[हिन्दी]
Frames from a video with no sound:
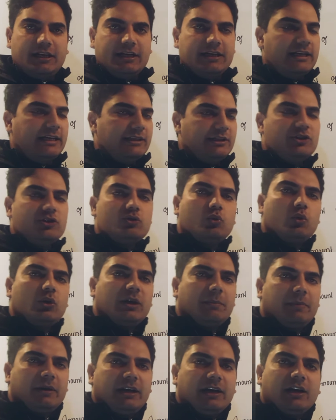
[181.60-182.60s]
रखना है दिस रूल
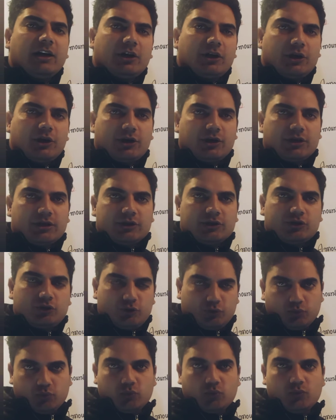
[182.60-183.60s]
नंबर
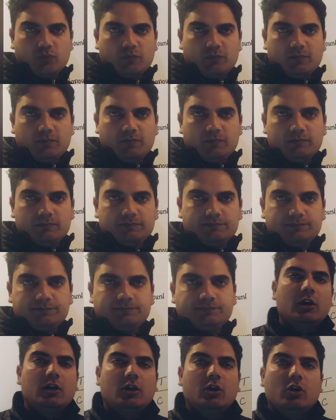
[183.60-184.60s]
टू
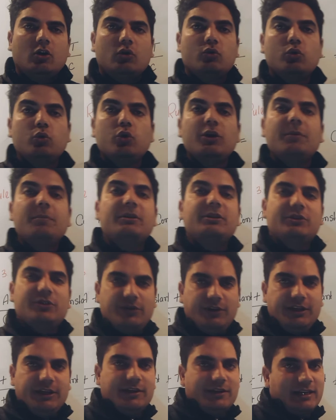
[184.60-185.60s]
रूल नंबर
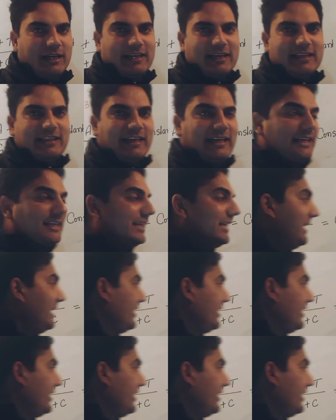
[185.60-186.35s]
थ्री क्या कहता है कि